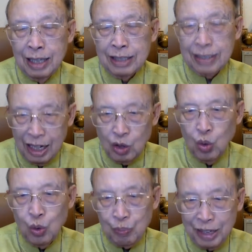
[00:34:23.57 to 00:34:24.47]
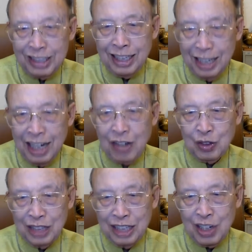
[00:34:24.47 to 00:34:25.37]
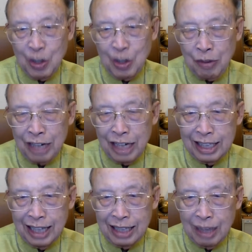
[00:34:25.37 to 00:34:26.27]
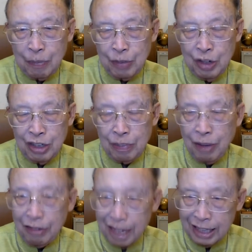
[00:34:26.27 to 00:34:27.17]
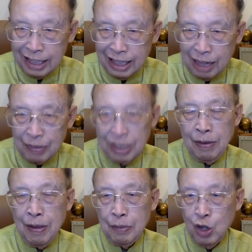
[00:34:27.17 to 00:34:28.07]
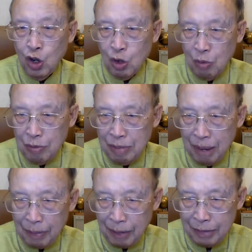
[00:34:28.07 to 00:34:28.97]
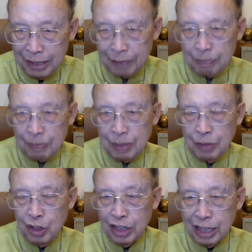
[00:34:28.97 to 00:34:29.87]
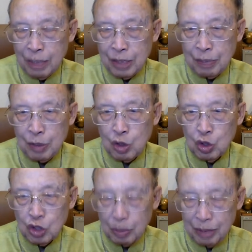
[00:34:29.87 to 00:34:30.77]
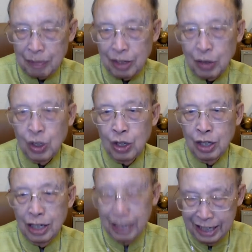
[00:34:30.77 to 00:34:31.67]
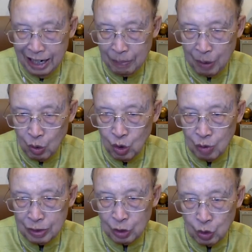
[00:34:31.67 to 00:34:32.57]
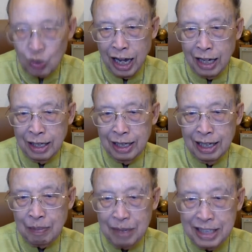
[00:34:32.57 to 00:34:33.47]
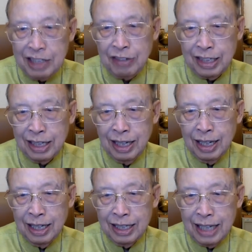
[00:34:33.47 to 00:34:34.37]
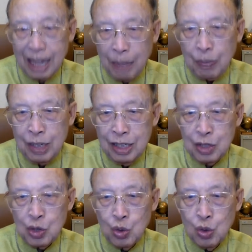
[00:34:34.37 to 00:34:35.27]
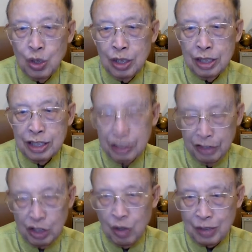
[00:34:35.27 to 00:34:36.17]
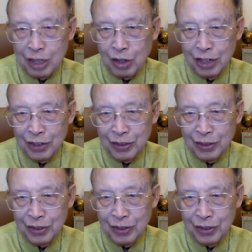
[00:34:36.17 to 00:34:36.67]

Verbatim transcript: สาธุเป็นจริงแล้วที่เขาได้ภาวนาที่ฐานทัพ พี่น้องได้ภาวนาที่ฐานคำนี้พี่น้องก็บุมีบาปกรรมอีกพี่น้องได้กลับเกิดเป็นคนสอบทำแล้วได้ได้รับพระคุณของพระเจ้าทุกอย่าง และมีชีวิตที่กลับคืนสู่ชีวิตของพระเจ้าแล้ว